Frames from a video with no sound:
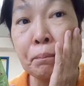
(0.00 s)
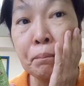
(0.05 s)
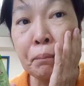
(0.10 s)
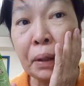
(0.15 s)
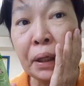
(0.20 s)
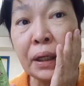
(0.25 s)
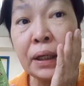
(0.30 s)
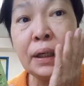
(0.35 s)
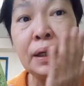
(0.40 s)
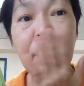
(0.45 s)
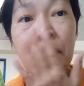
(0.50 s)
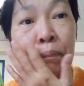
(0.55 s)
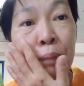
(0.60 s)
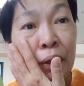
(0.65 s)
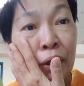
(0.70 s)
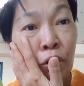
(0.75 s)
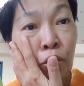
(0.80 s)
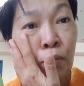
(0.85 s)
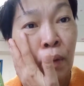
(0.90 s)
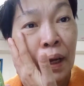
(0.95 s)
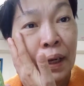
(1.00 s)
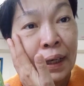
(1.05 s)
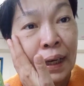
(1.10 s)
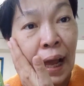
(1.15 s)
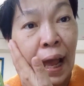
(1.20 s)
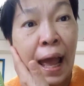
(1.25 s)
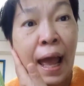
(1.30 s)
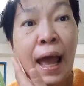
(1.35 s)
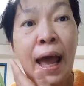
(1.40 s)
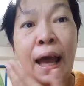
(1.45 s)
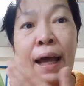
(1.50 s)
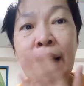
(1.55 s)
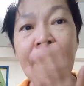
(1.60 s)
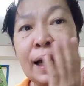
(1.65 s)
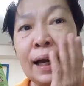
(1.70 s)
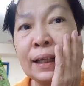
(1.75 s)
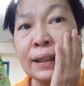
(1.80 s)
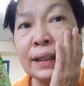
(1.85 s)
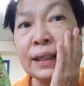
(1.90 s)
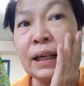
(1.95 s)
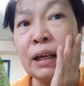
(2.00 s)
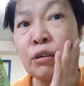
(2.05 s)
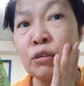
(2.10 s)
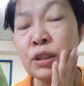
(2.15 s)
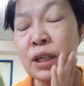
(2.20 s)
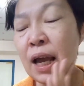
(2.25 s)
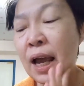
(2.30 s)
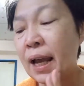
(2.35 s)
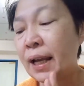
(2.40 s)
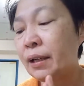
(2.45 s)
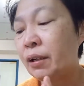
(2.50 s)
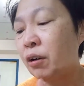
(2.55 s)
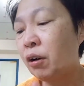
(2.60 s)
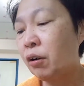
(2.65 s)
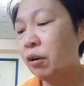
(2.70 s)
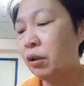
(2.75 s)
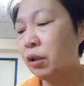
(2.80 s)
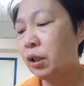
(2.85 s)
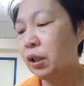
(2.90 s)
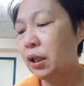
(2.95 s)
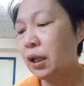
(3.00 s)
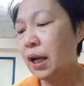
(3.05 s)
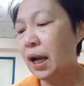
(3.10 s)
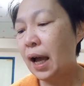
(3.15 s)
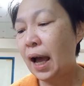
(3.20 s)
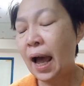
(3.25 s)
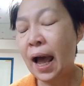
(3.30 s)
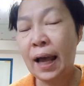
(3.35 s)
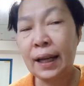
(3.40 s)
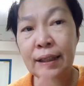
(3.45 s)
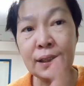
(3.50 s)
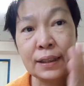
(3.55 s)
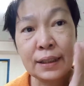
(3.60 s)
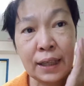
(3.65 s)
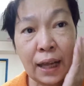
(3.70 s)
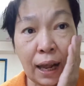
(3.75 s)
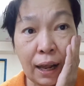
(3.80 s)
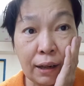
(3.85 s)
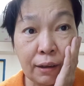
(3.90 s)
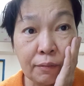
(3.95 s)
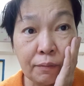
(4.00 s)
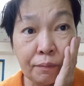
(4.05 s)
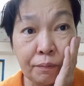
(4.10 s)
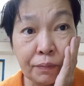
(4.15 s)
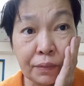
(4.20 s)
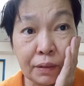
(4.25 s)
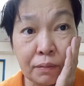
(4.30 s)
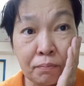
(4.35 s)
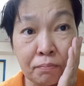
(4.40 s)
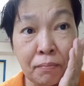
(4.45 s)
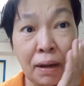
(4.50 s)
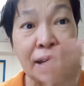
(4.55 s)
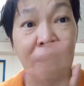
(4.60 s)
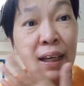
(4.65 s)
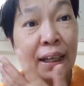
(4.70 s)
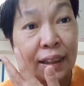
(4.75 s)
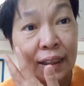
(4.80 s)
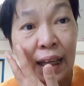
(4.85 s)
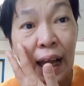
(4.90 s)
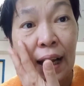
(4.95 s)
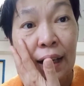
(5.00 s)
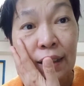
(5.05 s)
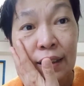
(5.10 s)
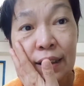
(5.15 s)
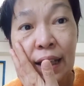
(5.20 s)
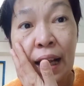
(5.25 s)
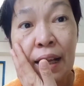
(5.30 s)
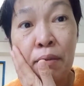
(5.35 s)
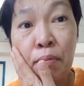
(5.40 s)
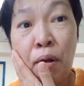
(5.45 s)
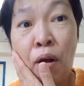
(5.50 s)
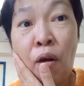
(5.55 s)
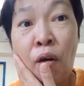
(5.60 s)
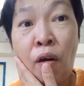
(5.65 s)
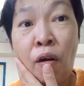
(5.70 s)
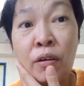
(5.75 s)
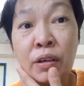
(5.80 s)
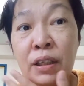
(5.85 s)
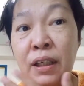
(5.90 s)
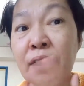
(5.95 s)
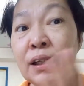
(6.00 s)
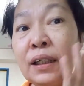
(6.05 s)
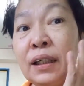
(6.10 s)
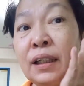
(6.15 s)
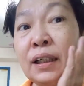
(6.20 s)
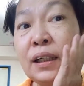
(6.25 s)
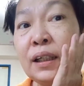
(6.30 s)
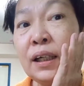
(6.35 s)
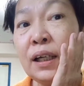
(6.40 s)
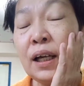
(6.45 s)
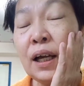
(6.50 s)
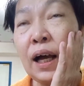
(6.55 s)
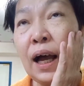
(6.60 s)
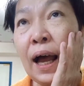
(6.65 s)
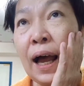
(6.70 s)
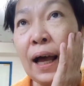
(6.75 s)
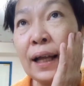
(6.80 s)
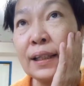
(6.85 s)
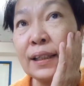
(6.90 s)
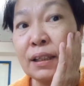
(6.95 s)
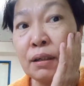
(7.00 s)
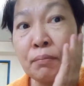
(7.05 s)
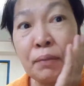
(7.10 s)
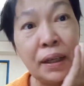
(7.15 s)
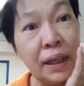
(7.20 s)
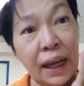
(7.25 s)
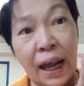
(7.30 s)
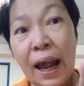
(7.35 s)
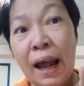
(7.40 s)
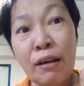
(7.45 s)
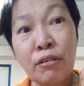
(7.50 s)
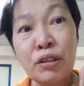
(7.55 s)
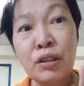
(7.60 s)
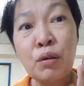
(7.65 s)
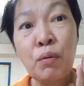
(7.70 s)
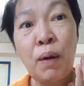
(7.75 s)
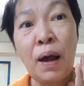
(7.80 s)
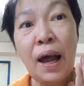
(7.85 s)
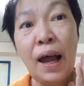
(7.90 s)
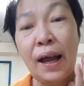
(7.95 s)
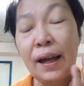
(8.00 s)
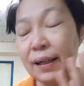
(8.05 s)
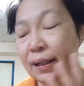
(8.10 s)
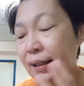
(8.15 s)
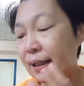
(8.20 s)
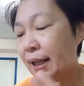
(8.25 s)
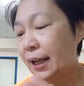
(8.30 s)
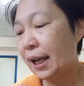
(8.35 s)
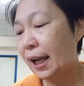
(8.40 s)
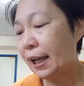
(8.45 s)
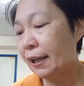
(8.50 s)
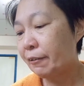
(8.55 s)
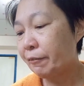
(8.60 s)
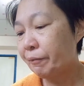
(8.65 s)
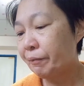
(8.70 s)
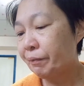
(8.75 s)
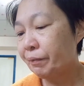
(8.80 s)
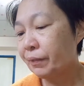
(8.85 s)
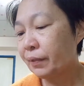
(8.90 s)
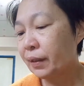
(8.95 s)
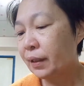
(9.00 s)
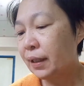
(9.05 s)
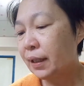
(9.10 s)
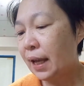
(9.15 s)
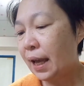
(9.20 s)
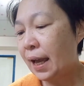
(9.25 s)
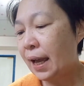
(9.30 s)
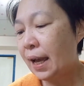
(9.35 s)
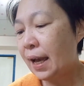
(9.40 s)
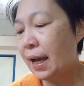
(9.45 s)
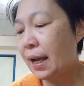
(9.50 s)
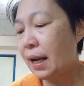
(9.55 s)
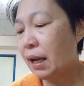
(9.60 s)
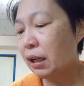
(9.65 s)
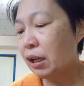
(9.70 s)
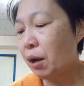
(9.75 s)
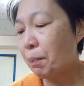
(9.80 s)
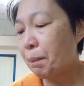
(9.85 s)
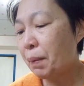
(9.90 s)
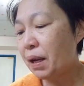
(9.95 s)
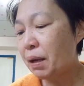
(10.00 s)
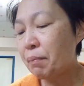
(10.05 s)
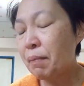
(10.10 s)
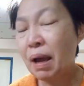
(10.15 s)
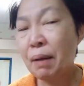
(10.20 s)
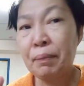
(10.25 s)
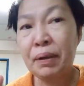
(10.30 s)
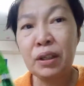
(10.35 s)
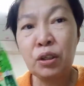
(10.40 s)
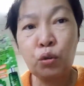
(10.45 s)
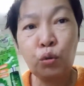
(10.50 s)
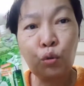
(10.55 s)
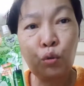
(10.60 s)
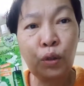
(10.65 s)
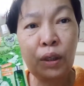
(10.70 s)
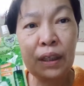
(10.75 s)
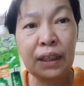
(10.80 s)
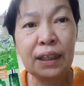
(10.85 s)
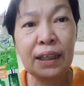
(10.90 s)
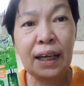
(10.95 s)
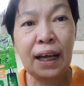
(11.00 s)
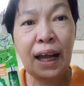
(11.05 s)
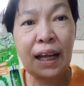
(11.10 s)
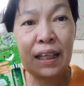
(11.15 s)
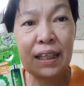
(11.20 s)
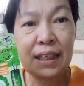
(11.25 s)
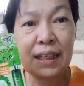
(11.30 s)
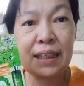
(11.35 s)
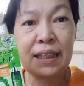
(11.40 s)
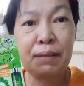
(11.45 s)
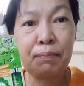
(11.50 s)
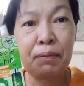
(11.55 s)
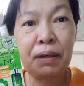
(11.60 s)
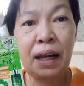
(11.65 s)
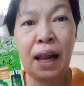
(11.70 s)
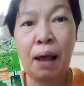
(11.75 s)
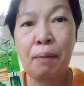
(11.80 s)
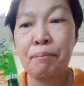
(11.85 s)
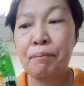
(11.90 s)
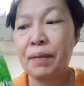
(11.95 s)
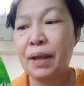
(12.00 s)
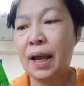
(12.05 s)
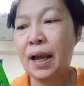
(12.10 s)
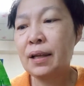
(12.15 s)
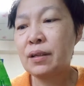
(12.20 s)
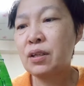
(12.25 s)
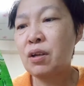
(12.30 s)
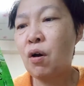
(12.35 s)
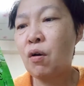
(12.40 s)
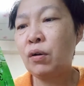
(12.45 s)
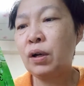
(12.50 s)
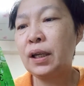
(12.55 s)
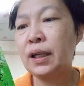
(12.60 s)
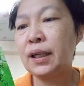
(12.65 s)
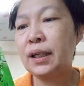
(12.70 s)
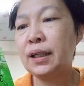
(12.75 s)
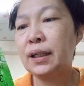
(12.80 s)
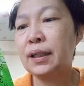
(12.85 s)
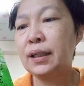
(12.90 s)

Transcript: พื้นผิวใบหน้านะคะ ที่เราใช้เนาะอาจจะไม่กระจ่างใสพอหรืออาจจะไม่ขาวสว่างนะคะอ่าแล้วก็ปริมาณบรรจุตัวนี้นะคะ40กรัมนะคะซองนี้